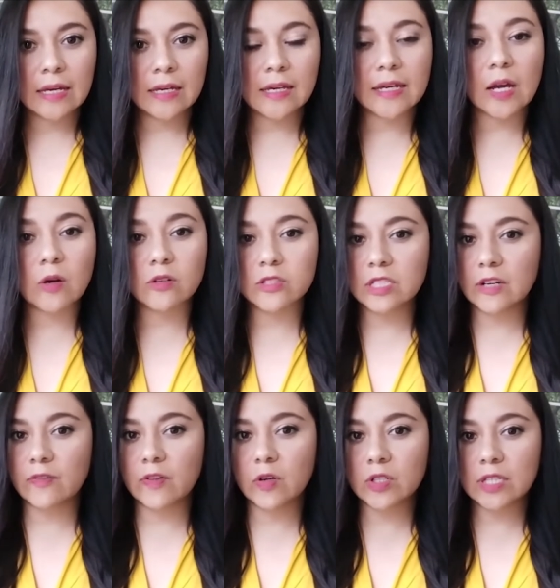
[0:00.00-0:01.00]
y que
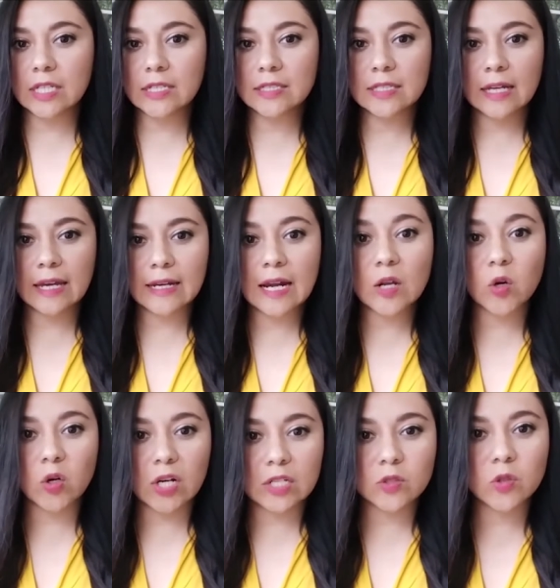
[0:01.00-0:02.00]
José Ortiz era el
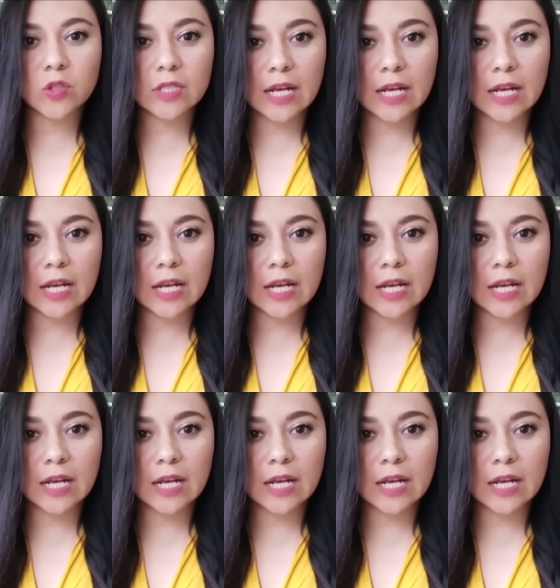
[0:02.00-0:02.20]
corazón